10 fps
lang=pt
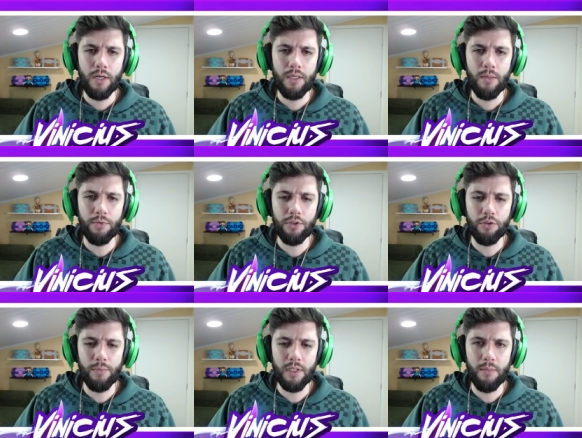Vamos jogar aqui a bruxa
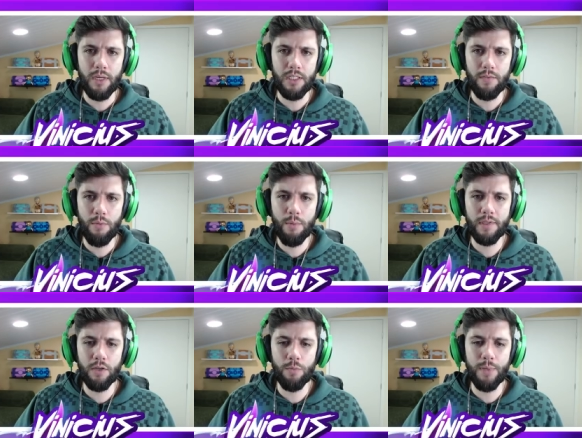sombria também? Já vamos
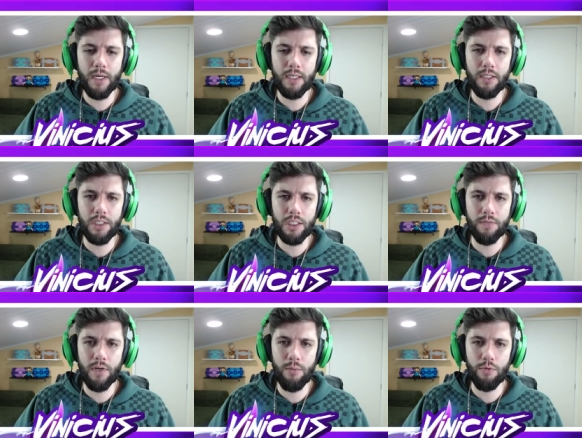começar no punk?
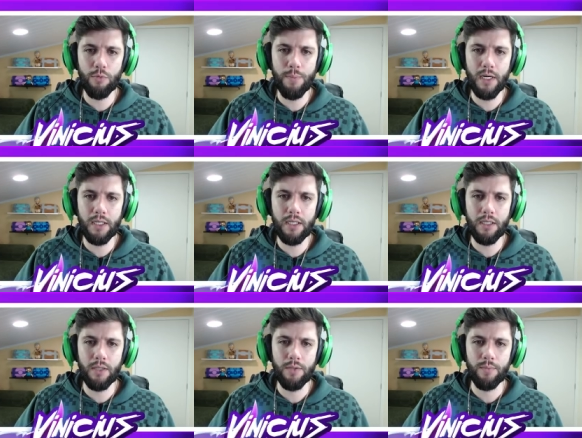Vamos no
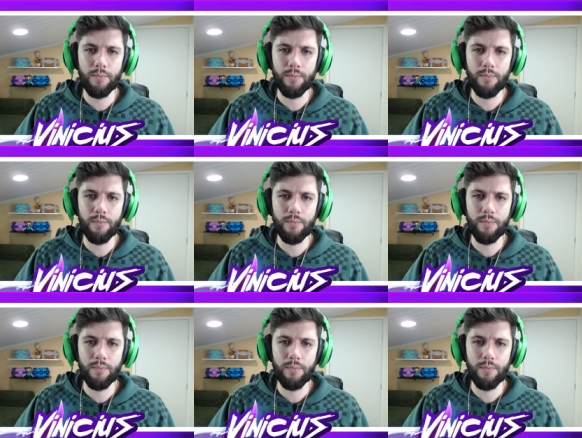punk?